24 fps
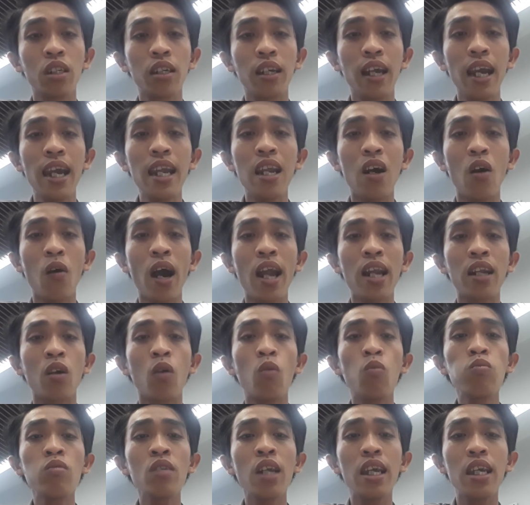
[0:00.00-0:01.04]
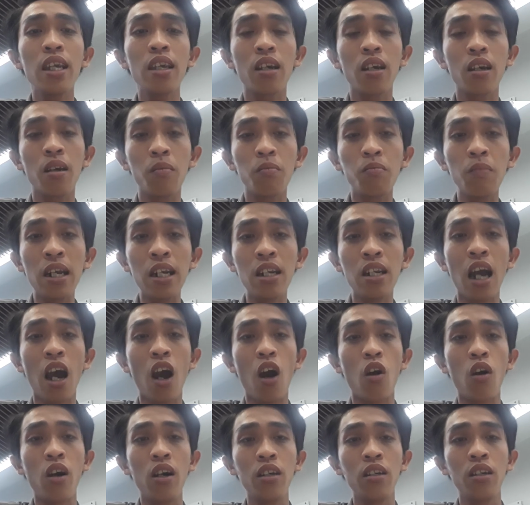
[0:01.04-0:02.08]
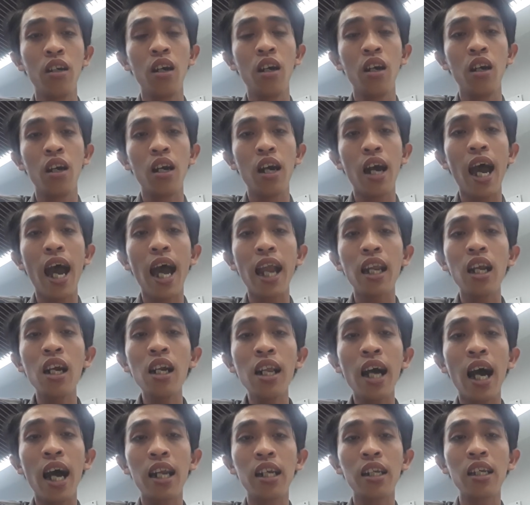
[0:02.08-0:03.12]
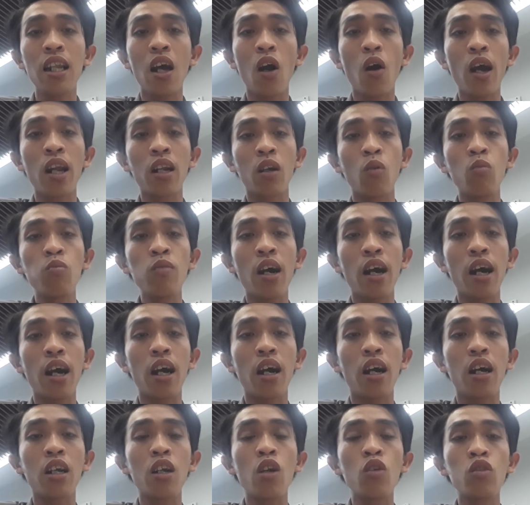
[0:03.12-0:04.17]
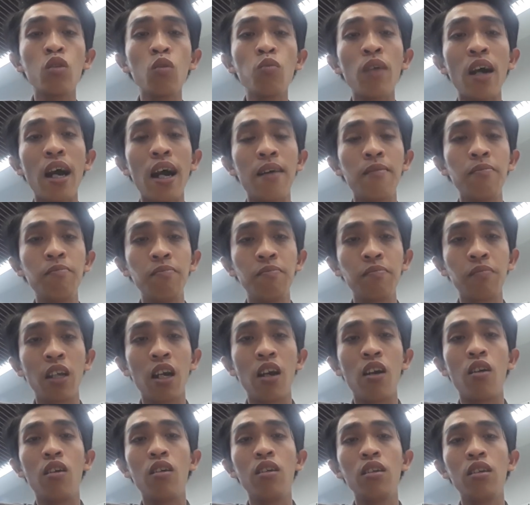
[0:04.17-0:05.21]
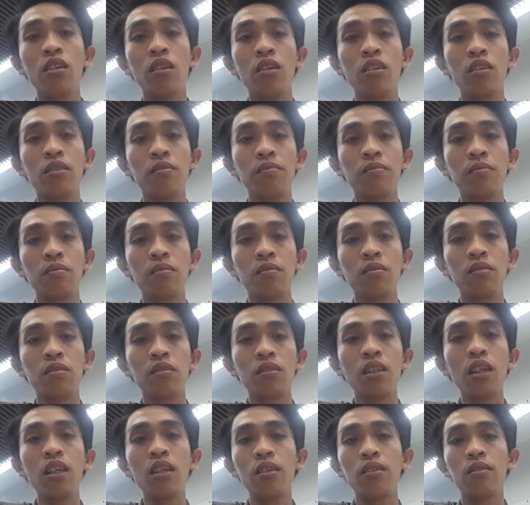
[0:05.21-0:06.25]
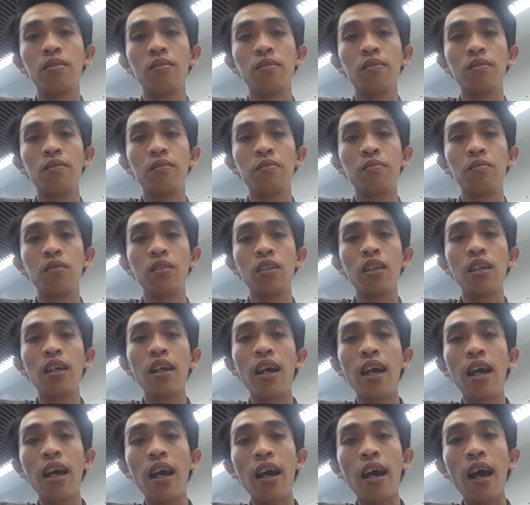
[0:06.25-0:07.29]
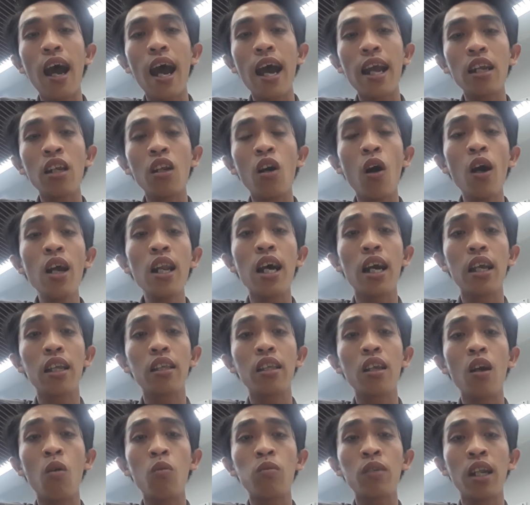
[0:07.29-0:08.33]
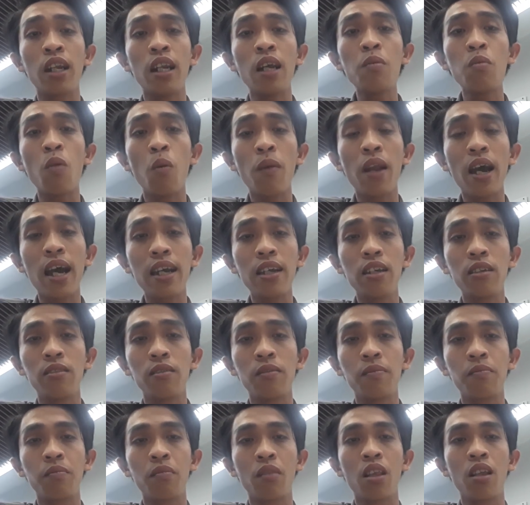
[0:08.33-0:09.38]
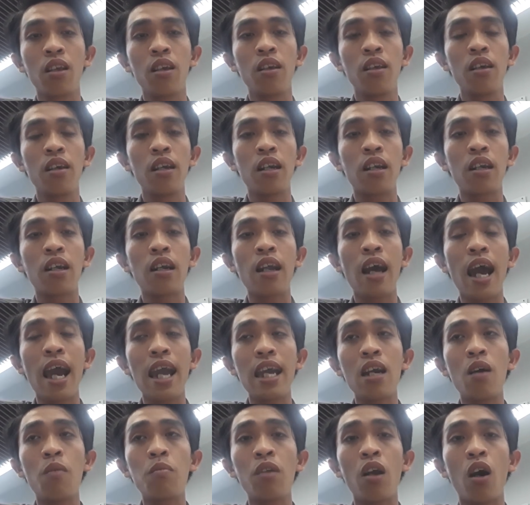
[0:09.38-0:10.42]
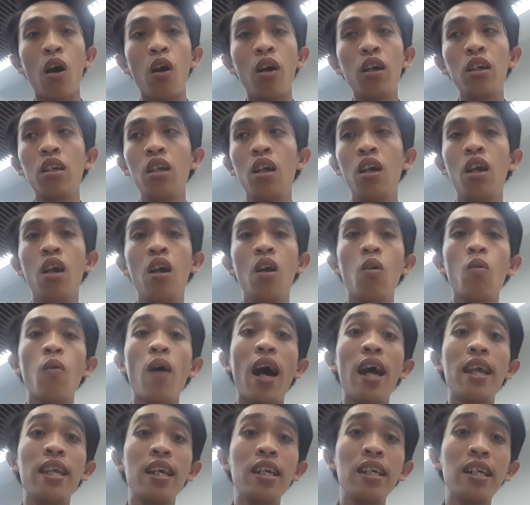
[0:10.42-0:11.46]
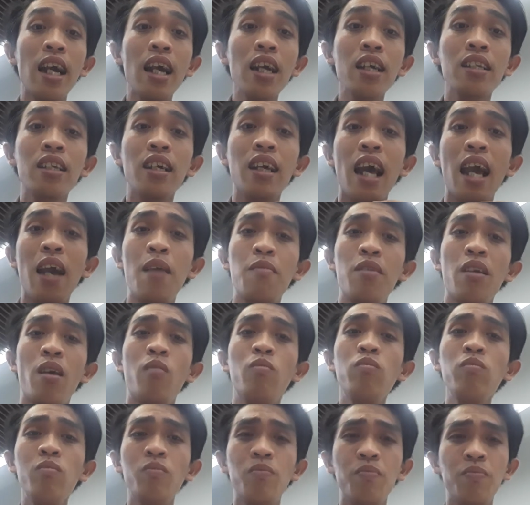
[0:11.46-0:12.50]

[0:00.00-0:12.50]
cái đầu anh cũng đi binh họ anh à, đứng lên cái đầu anh cũng mà nó xúc phạm họ đó. anh nói là trong tỉnh thất bồng lai thầy ông nội và những các chư thầy ông chổng